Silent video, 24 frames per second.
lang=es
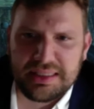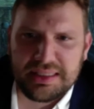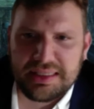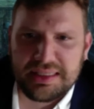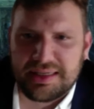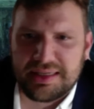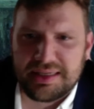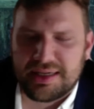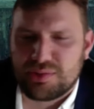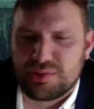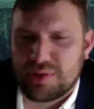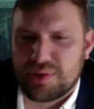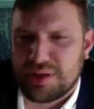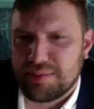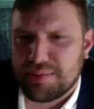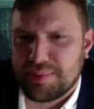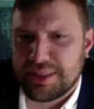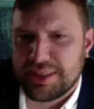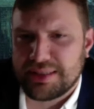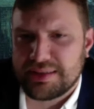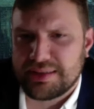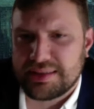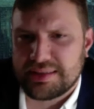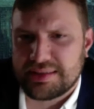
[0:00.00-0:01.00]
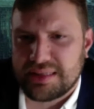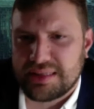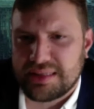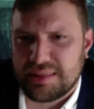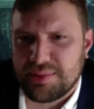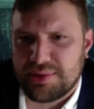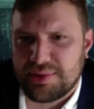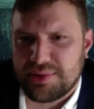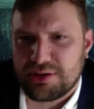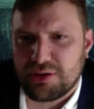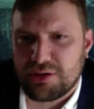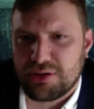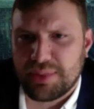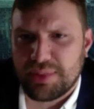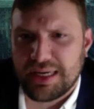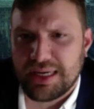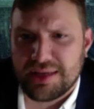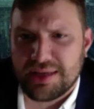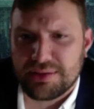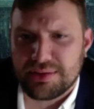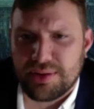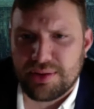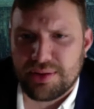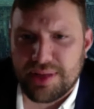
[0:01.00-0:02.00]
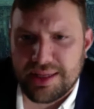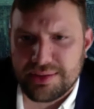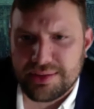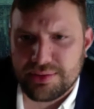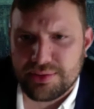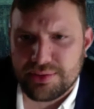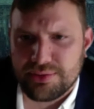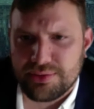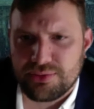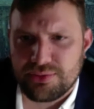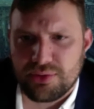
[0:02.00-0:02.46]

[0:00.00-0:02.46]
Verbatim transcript: que actualmente estamos recopilando datos